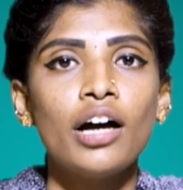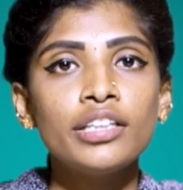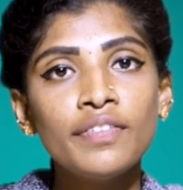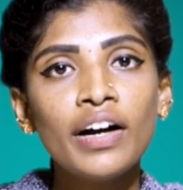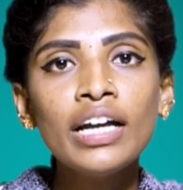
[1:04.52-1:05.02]

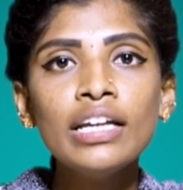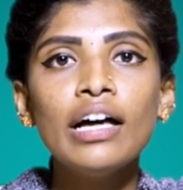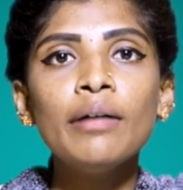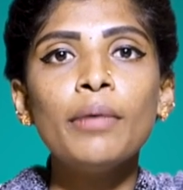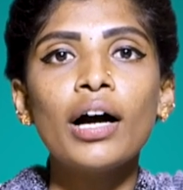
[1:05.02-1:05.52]
அந்த
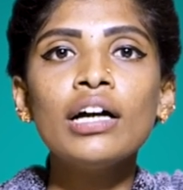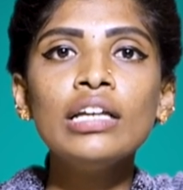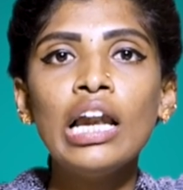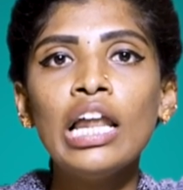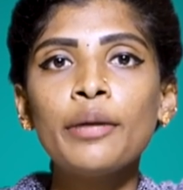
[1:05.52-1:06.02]
வகையில
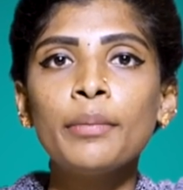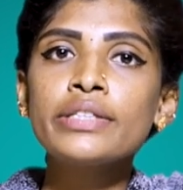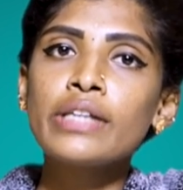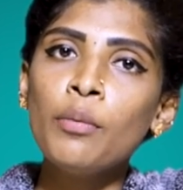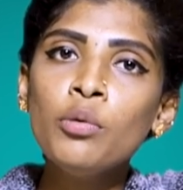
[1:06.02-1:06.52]
மக்கள் எல்லாருமே
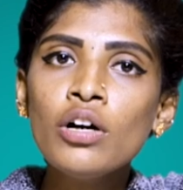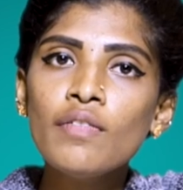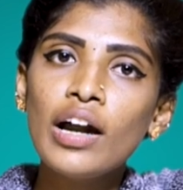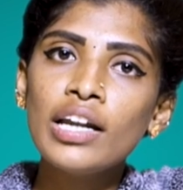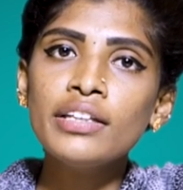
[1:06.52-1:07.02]
சமூக
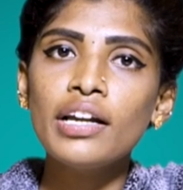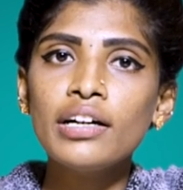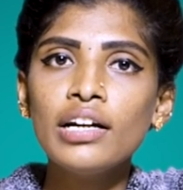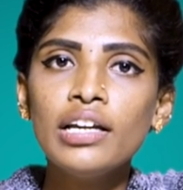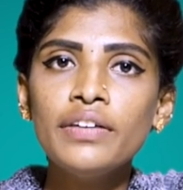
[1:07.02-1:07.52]

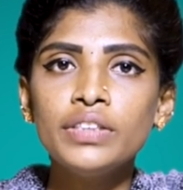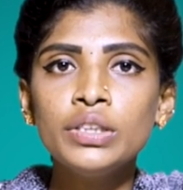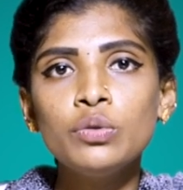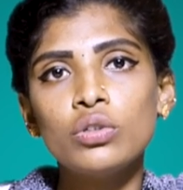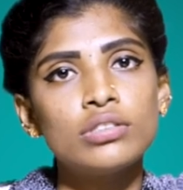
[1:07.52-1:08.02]
வலைதளங்கள்லயே
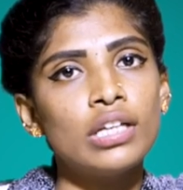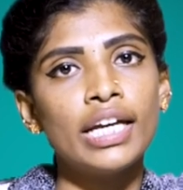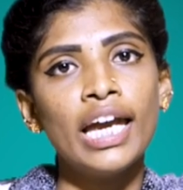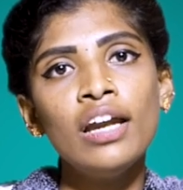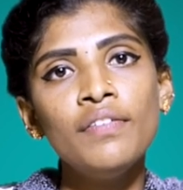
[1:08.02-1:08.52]
வந்து ஒரு சில
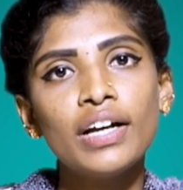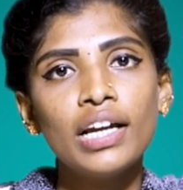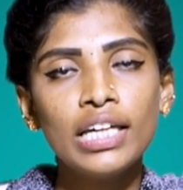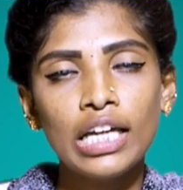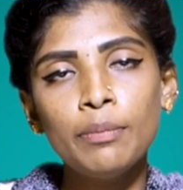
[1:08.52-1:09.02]

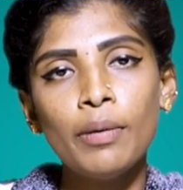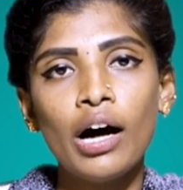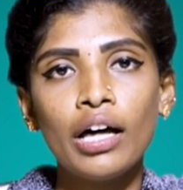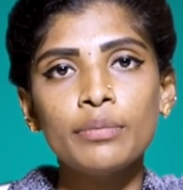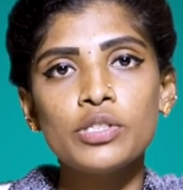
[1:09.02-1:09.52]
கேள்விகளை எழுப்ப
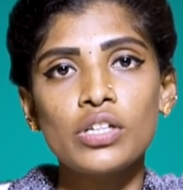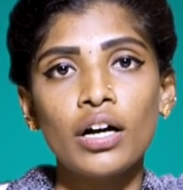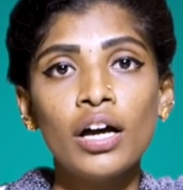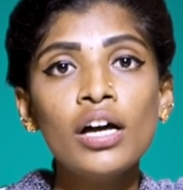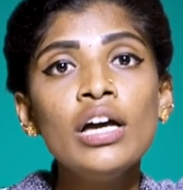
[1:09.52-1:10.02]

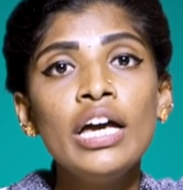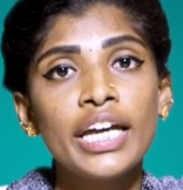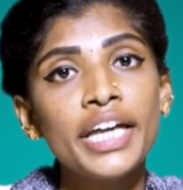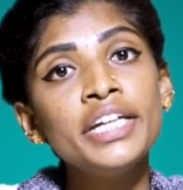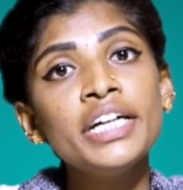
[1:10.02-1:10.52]
ஆரம்பிச்சாங்க
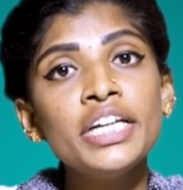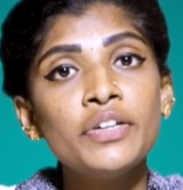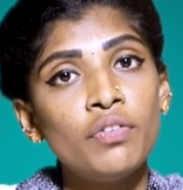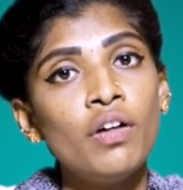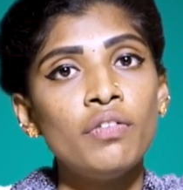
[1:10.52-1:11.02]
எதுக்கு
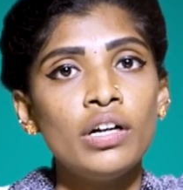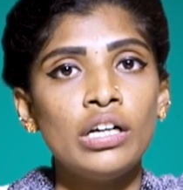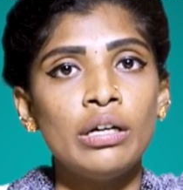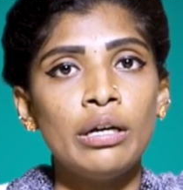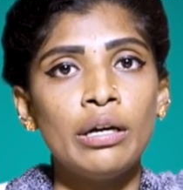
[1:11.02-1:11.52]
இவ்வளவு
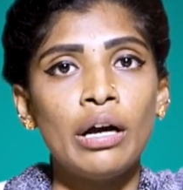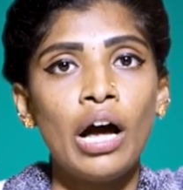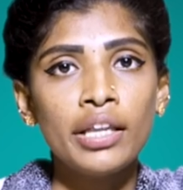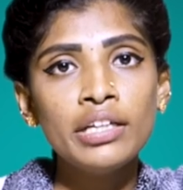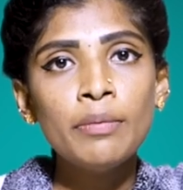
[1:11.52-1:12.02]

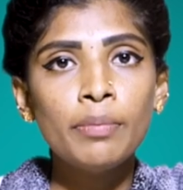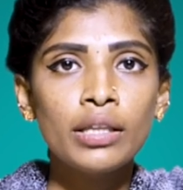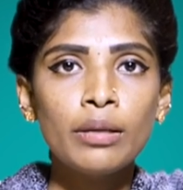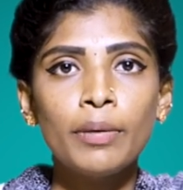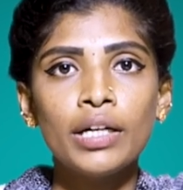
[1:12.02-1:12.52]

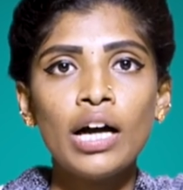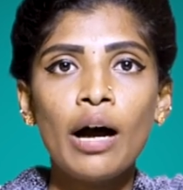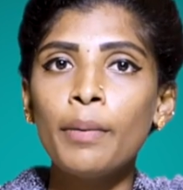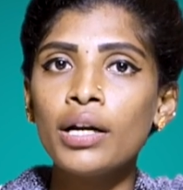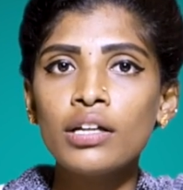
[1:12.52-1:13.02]
அதிகப்படுத்தப்பட்ட
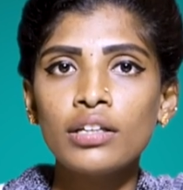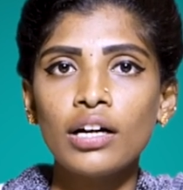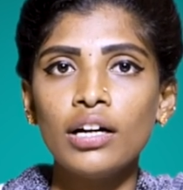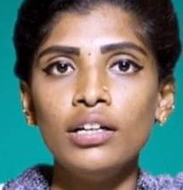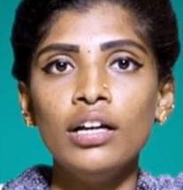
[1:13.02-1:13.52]

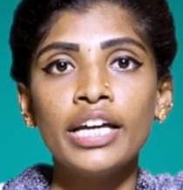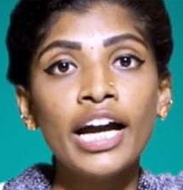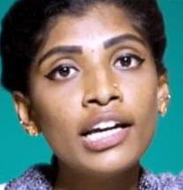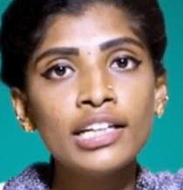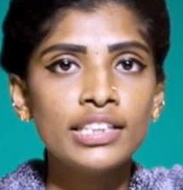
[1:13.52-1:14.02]
அபராதங்கள்
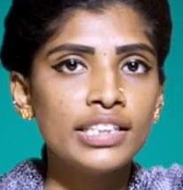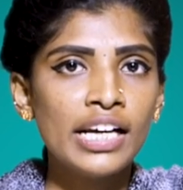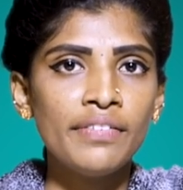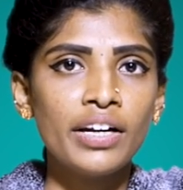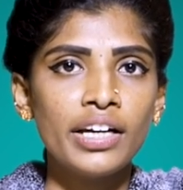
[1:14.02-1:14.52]
எங்களுக்கு இது
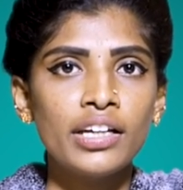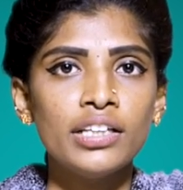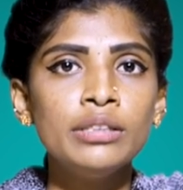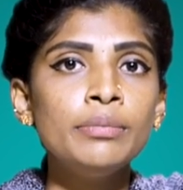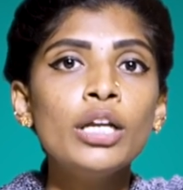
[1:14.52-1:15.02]
தேவை
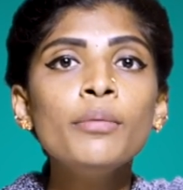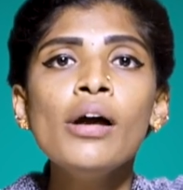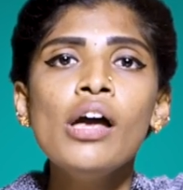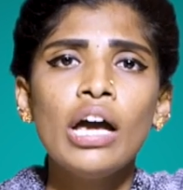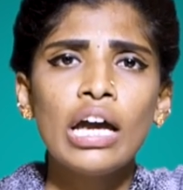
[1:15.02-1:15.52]
கிடையாது மேலும்
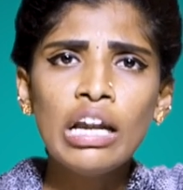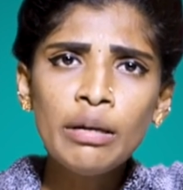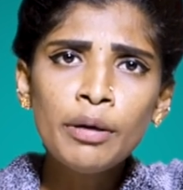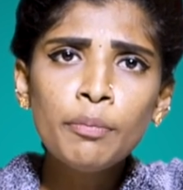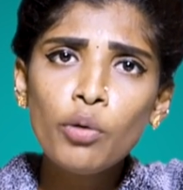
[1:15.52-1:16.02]

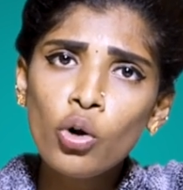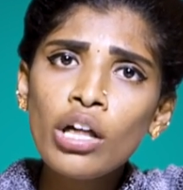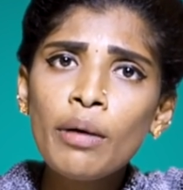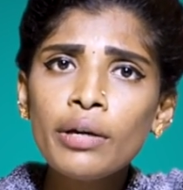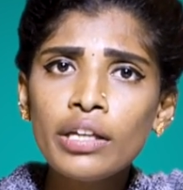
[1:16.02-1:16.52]
ஹெல்மெட்
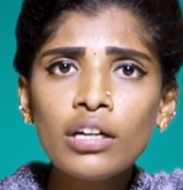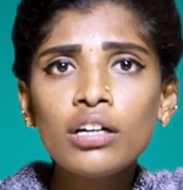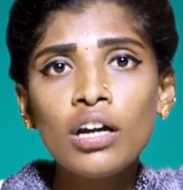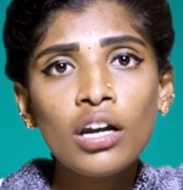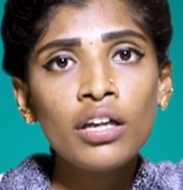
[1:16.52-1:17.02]
போடாம
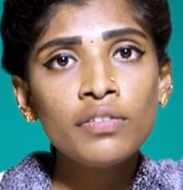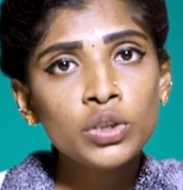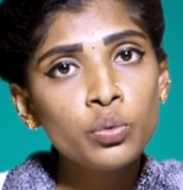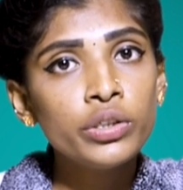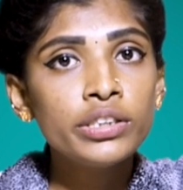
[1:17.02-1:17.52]
இருக்கிறதுனாலதான்
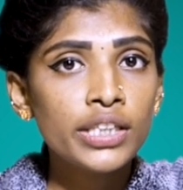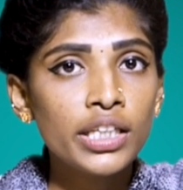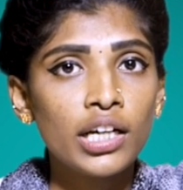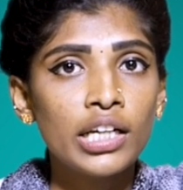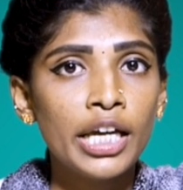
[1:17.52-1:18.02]
வந்து உயிர்
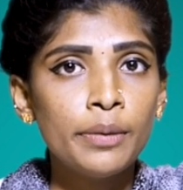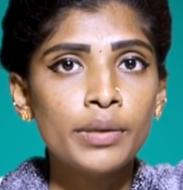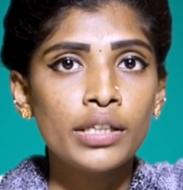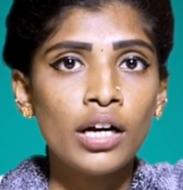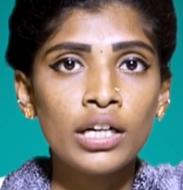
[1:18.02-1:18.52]
சேதங்கள்
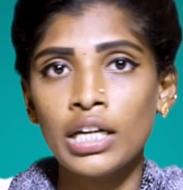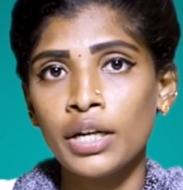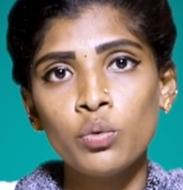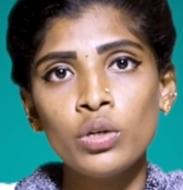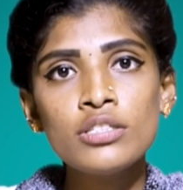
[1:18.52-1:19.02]
ஏற்படுதா
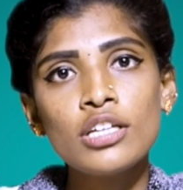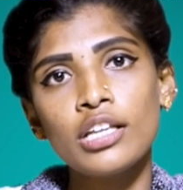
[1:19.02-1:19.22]
இல்லைன்னா உயிர்